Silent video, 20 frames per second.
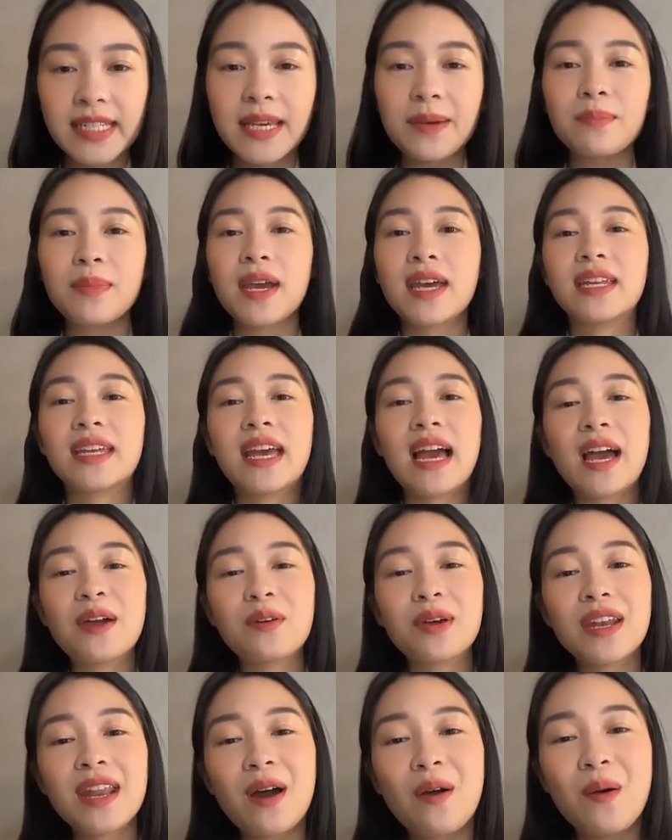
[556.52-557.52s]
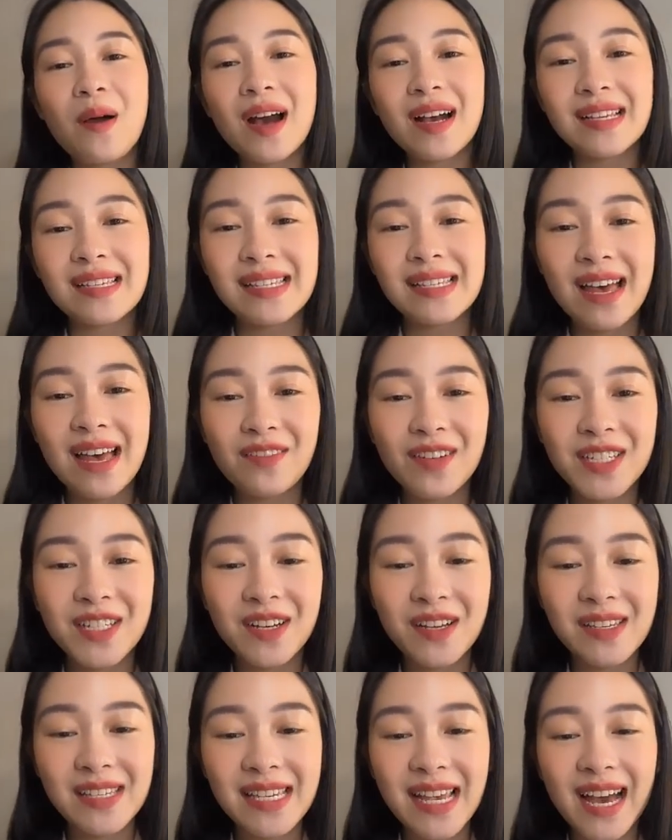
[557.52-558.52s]
Trên biển thì hai huyện đảo Hoàng Sa và
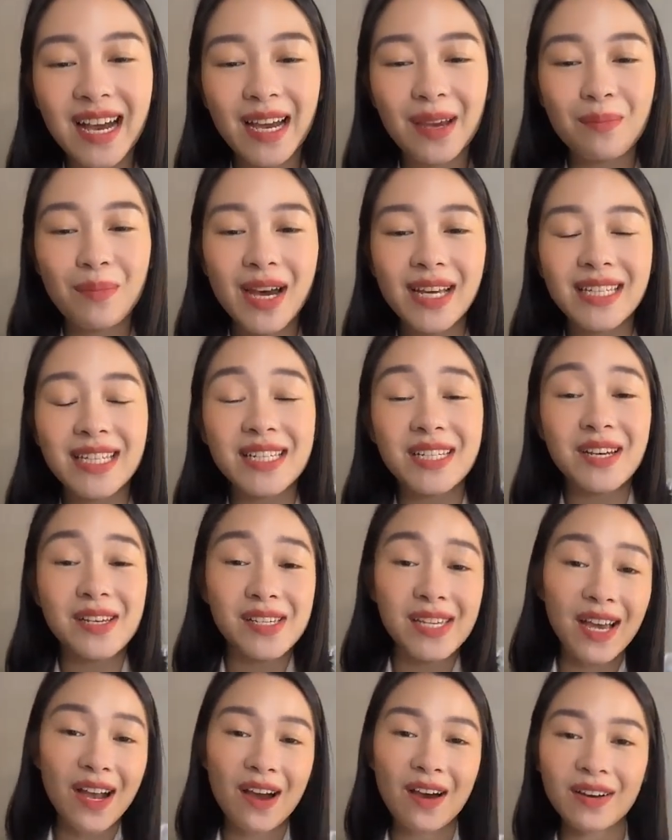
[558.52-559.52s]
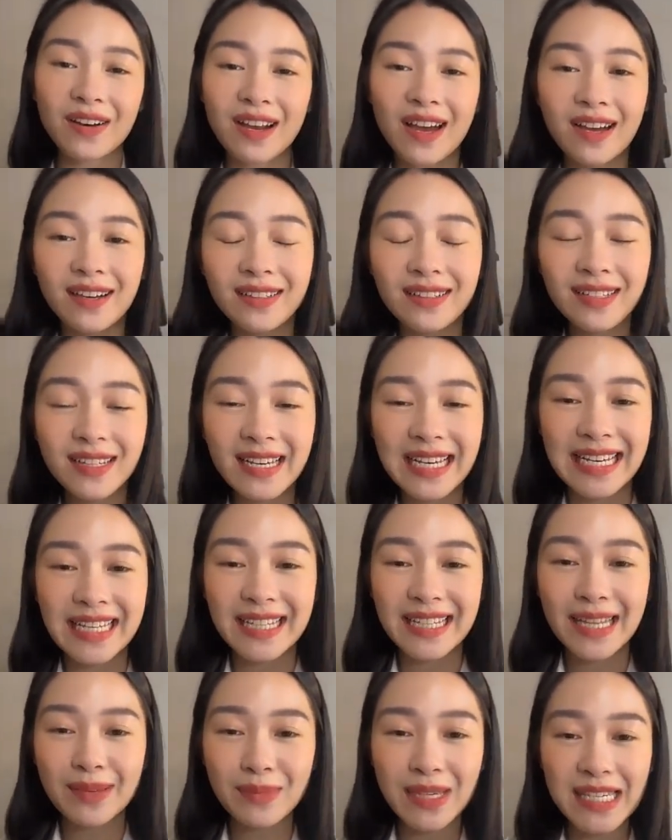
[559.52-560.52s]
Trường Sa ngày mai thì trời sẽ có nắng,
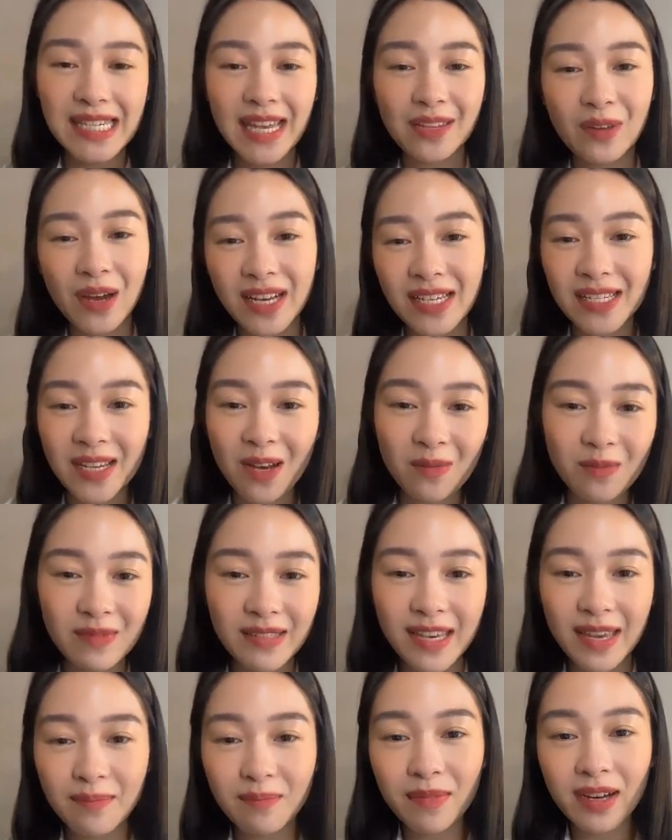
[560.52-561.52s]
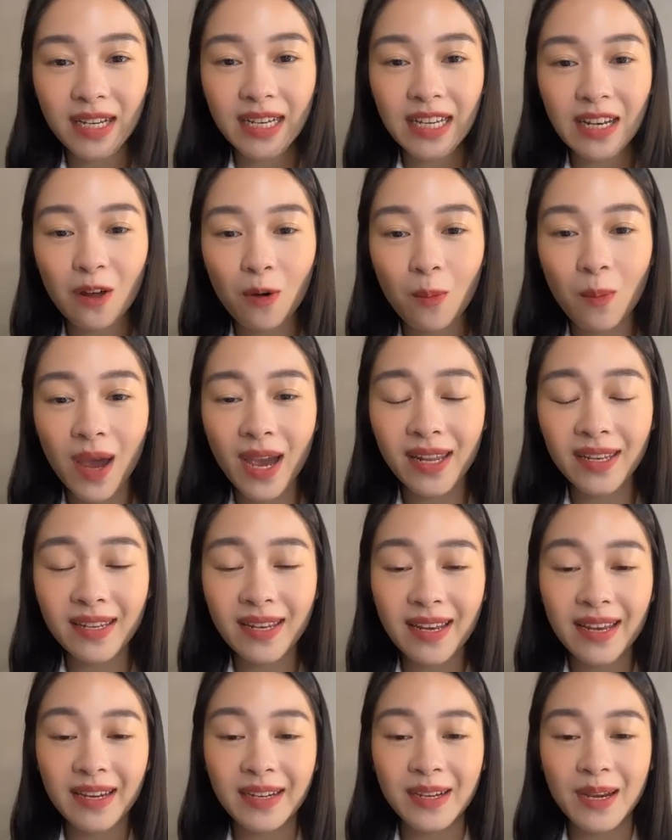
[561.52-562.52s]
tầm nhìn xa thoáng rộng trên mười ki lô mét,
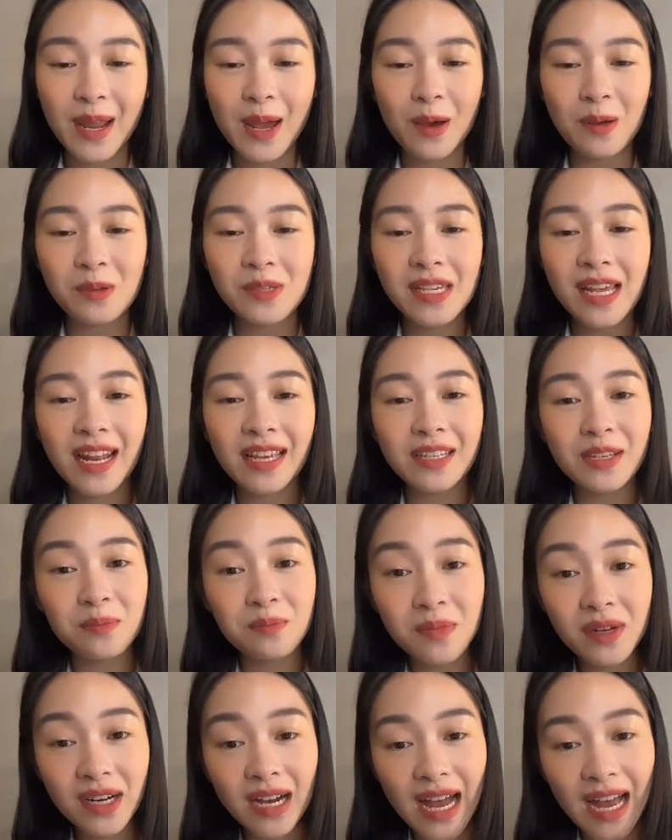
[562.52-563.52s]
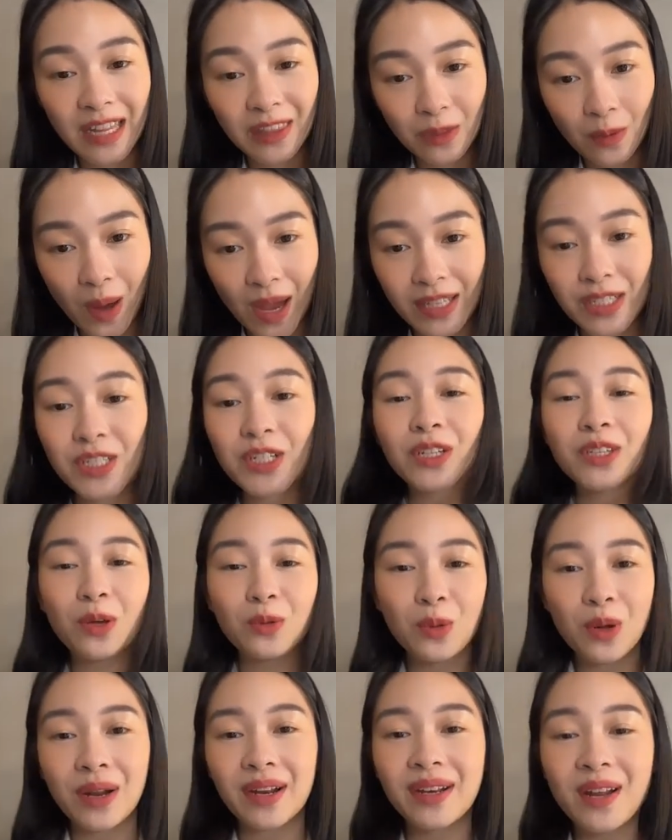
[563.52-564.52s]
đều sẽ là những mức an toàn cho
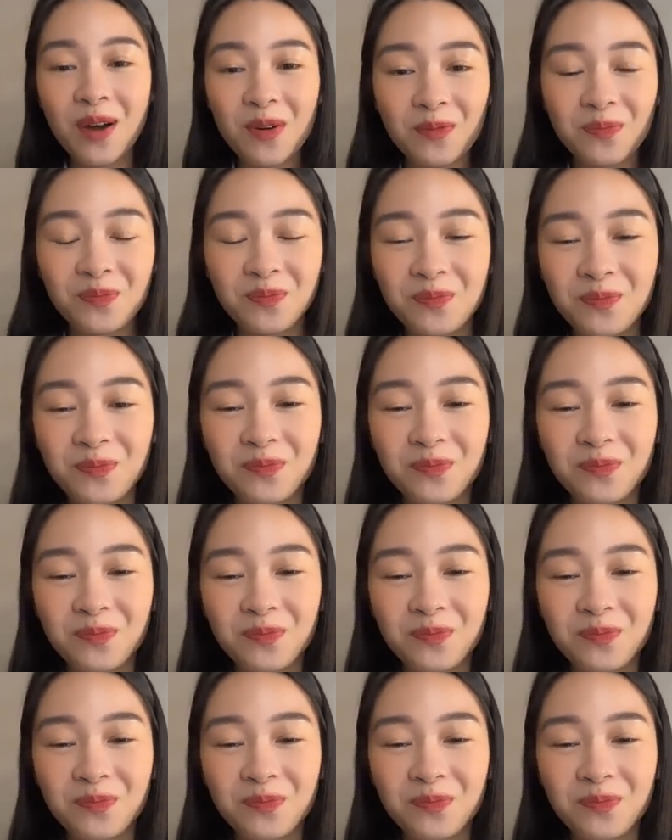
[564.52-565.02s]
tàu thuyền hoạt động.